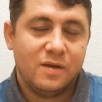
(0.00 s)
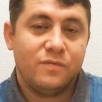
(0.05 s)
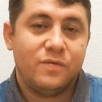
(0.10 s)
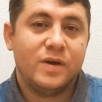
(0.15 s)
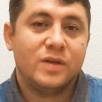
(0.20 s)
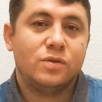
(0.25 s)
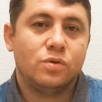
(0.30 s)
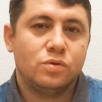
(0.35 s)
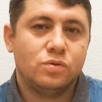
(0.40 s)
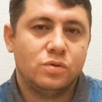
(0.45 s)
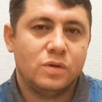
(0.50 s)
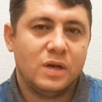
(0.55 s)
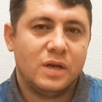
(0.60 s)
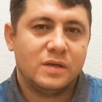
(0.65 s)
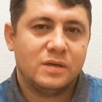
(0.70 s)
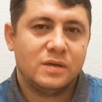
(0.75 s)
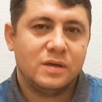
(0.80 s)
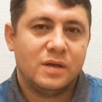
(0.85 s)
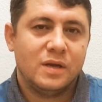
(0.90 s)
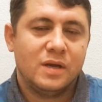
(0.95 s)

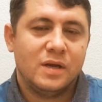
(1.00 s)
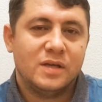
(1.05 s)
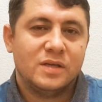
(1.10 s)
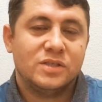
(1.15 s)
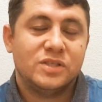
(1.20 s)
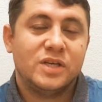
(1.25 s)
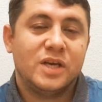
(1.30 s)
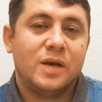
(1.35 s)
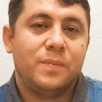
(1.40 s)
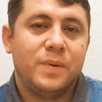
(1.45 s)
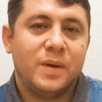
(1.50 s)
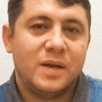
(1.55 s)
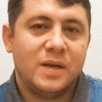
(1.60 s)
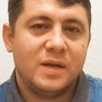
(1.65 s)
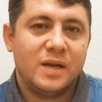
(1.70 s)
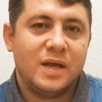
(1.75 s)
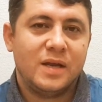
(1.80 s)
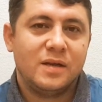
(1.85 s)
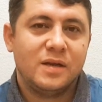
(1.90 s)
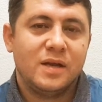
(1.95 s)
FETÖ'cüler,
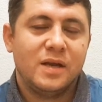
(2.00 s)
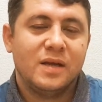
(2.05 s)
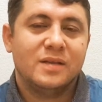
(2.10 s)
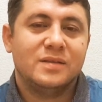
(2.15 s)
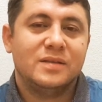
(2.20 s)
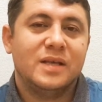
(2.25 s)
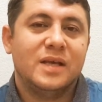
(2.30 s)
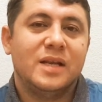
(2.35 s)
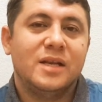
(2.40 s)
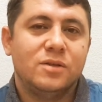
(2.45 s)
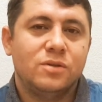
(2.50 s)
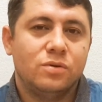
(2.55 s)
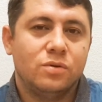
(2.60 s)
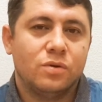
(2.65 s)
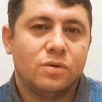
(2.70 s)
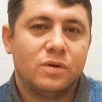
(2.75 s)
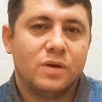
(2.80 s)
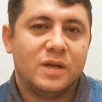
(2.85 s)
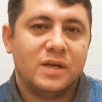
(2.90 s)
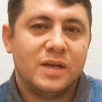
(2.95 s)
CHP'liler deli
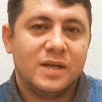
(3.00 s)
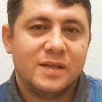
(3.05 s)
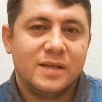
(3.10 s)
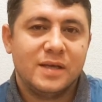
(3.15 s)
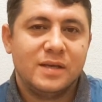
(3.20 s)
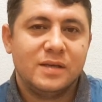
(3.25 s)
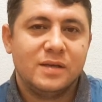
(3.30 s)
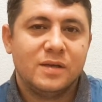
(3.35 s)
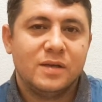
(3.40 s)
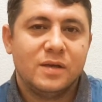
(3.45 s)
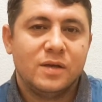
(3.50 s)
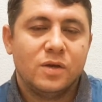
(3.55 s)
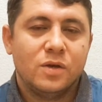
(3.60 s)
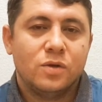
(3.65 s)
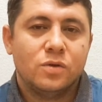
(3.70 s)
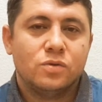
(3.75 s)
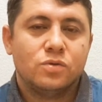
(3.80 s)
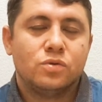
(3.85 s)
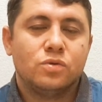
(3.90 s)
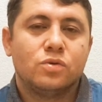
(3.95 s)
diyor ona. Neden?
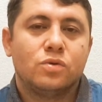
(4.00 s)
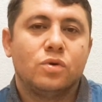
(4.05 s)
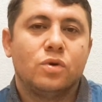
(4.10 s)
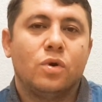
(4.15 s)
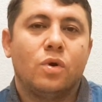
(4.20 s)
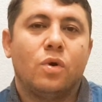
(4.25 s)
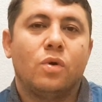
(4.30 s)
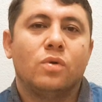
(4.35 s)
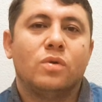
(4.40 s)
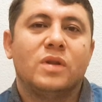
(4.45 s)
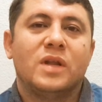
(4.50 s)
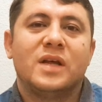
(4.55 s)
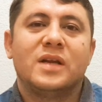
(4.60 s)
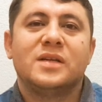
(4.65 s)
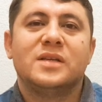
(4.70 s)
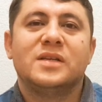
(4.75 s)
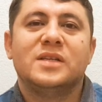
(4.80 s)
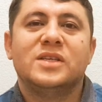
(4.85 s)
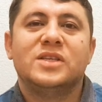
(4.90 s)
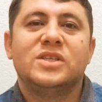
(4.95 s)
Çünkü
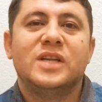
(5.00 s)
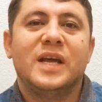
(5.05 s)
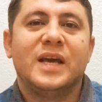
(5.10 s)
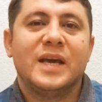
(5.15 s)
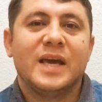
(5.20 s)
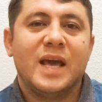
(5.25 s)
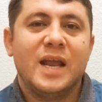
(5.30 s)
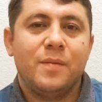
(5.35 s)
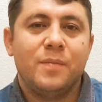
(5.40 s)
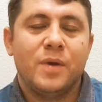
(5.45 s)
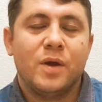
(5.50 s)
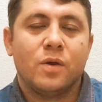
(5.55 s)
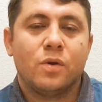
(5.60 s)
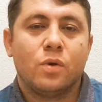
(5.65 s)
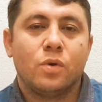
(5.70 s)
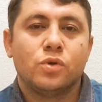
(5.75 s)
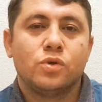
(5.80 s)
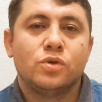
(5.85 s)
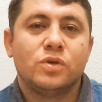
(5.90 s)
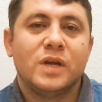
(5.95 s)
onların işine gelmeyen,
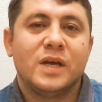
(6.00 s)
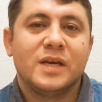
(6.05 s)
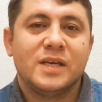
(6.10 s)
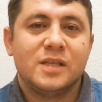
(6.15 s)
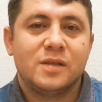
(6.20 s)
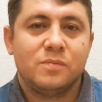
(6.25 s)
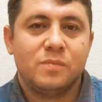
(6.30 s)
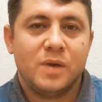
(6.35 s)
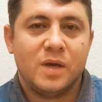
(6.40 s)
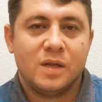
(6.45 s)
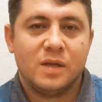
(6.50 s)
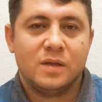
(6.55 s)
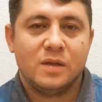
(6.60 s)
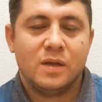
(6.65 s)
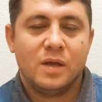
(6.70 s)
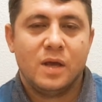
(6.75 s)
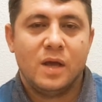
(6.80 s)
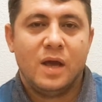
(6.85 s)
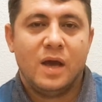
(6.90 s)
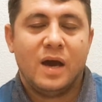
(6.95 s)
hoşuna gitmeyen
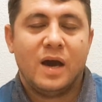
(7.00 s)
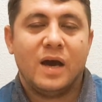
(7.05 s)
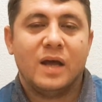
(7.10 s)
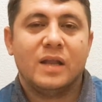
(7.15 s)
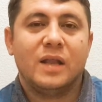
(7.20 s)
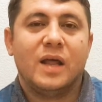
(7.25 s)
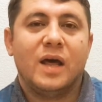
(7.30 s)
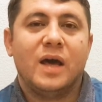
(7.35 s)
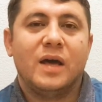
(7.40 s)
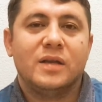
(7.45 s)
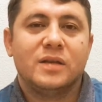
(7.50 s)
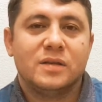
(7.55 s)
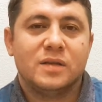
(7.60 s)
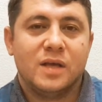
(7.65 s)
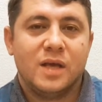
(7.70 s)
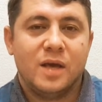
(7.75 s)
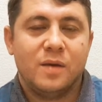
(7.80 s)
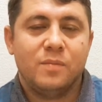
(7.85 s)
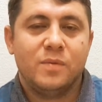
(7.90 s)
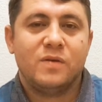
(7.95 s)
Allah'ın
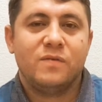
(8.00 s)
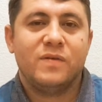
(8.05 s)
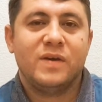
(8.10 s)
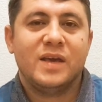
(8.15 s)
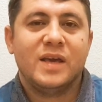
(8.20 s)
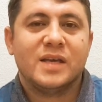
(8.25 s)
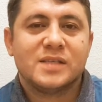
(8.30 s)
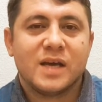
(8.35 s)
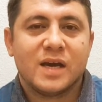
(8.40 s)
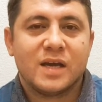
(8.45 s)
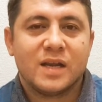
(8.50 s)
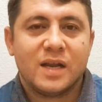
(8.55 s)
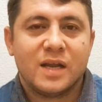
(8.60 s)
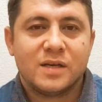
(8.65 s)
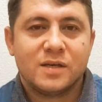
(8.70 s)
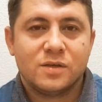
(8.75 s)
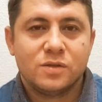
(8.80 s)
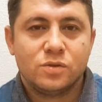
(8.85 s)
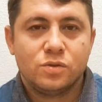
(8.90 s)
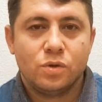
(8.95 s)
emir ve
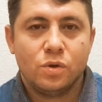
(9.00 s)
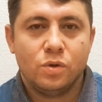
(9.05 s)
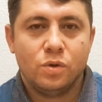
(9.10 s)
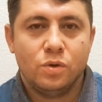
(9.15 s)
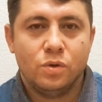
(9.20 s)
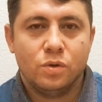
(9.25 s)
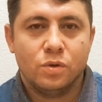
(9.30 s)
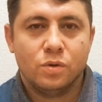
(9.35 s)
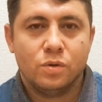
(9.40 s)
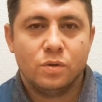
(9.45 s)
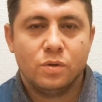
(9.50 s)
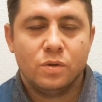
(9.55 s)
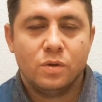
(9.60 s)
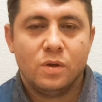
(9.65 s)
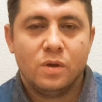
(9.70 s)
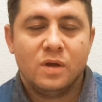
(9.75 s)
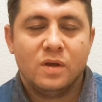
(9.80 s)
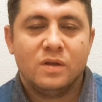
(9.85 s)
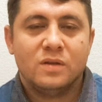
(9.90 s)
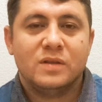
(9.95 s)
yasaklarını söylüyor.
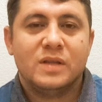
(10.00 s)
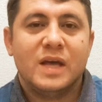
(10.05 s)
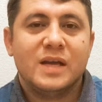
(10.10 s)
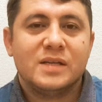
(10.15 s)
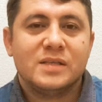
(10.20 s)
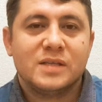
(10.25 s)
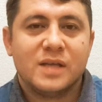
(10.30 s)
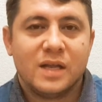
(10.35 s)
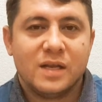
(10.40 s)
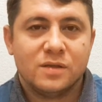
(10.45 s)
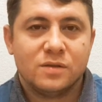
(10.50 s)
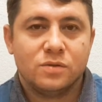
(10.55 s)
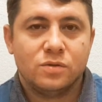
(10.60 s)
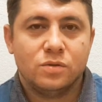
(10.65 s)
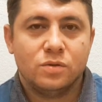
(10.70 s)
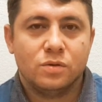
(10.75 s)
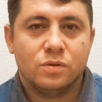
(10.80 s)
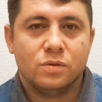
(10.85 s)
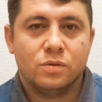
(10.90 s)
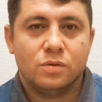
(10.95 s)
Ders alın
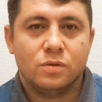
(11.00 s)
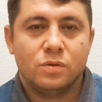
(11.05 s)
diyor.